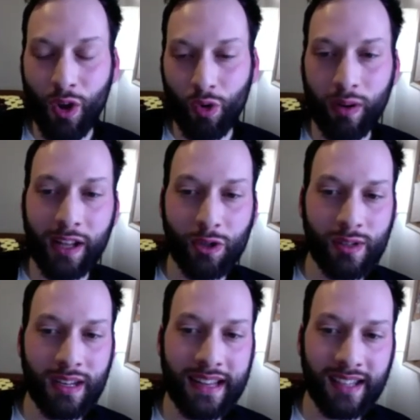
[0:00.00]
où elle
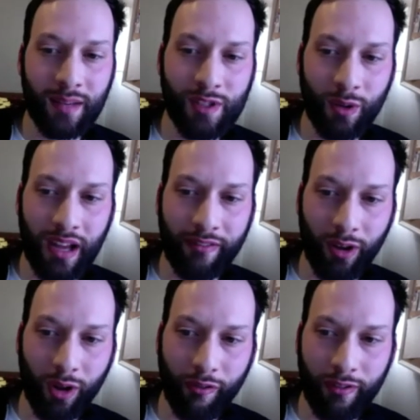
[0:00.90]
étudie l'inscription de la
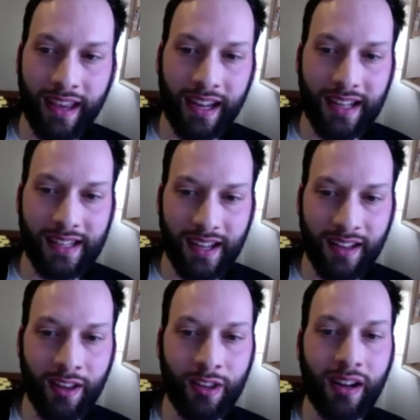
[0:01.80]
francophonie
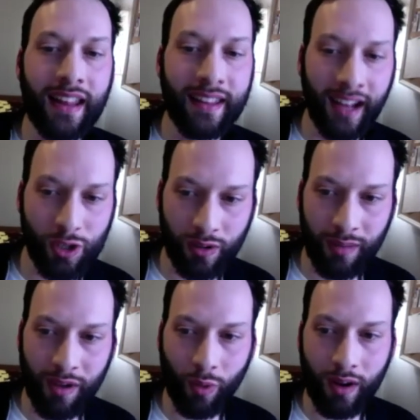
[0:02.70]
canadienne dans la littérature
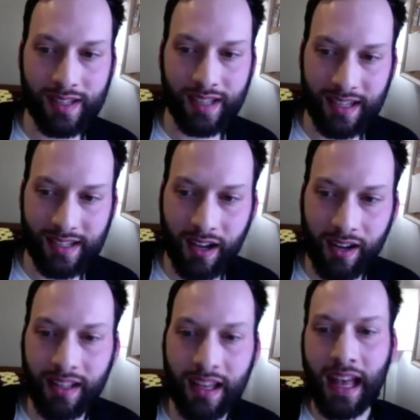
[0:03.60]
québécoise
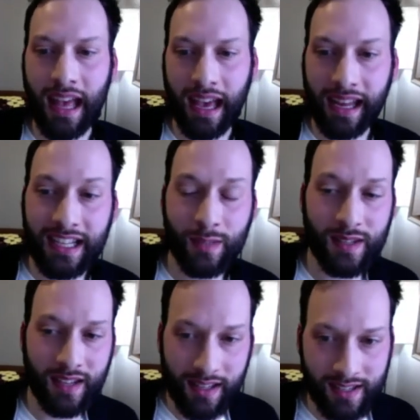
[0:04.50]
récente. Elle est
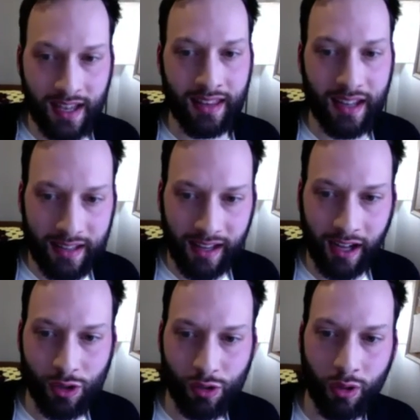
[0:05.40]
spécialiste des
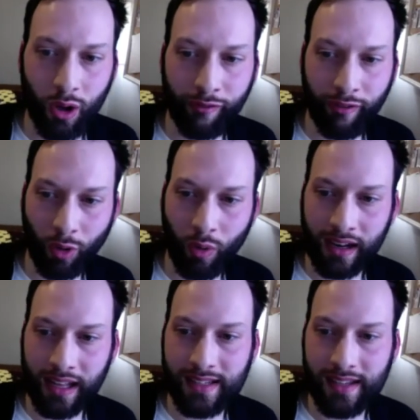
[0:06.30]
littératures
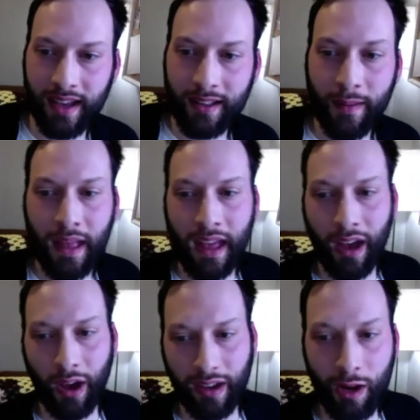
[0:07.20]
franco-canadiennes,
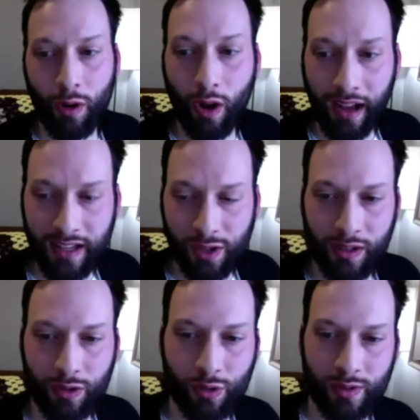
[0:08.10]
euh, qu'elle a eu l'occasion
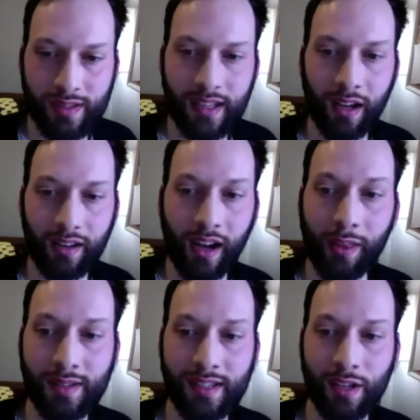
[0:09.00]
d'étudier dans le cadre
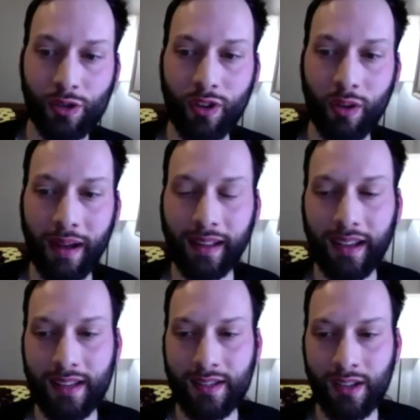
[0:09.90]
de ses études de
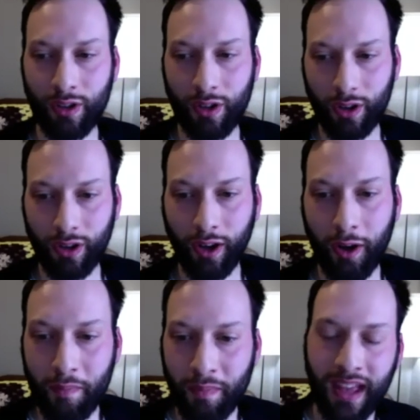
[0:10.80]
maîtrise de
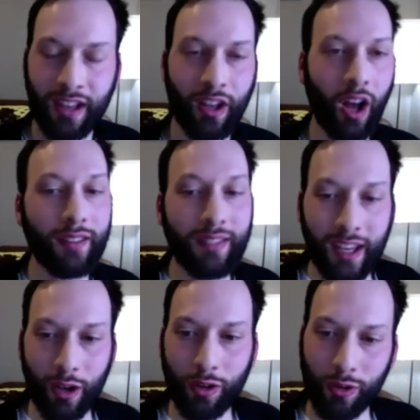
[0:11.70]
doctorat. Grande
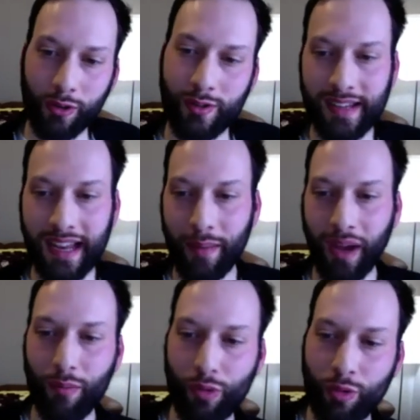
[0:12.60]
tricoteuse, elle
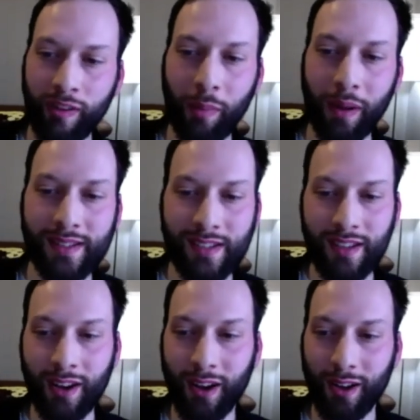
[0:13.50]
aimerait beaucoup faire
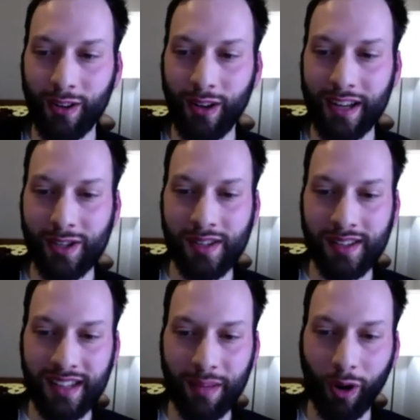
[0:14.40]
partie euh, de la
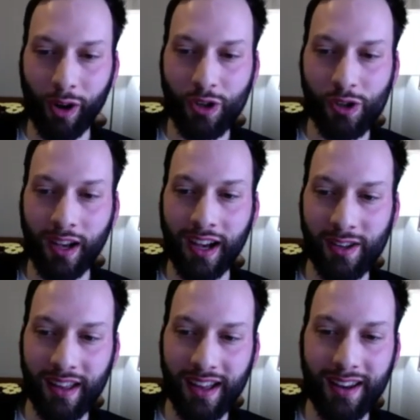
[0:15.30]
société des brocheuses
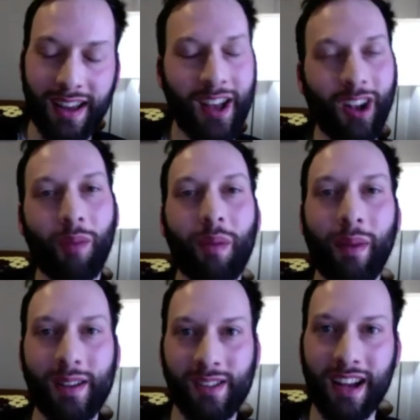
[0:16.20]
occasionnelles, comme les
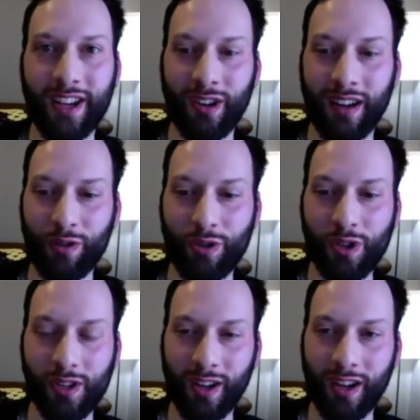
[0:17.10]
personnages dans La coucheuse
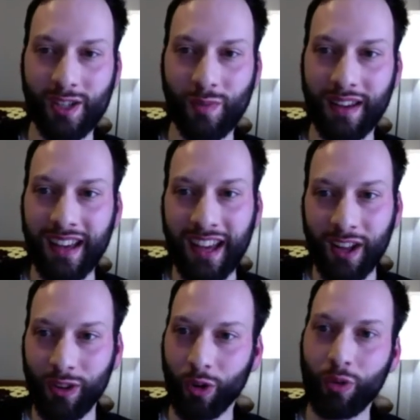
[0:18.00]
de B.
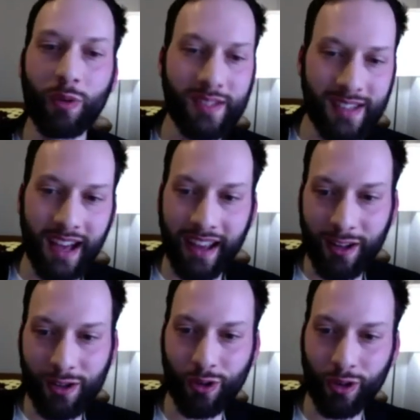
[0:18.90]
Donc, toi aussi,
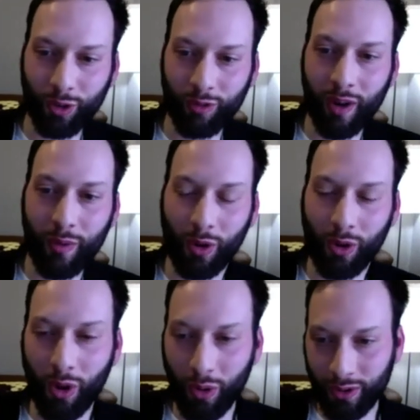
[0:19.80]
Ariane, tu as trouvé un peu ton
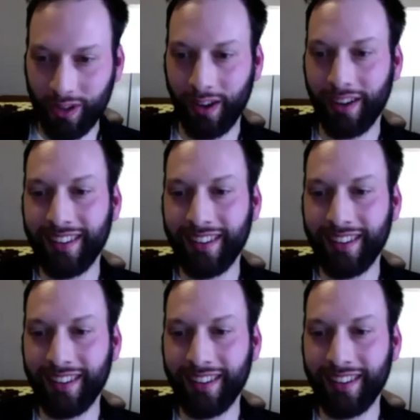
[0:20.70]
compte euh,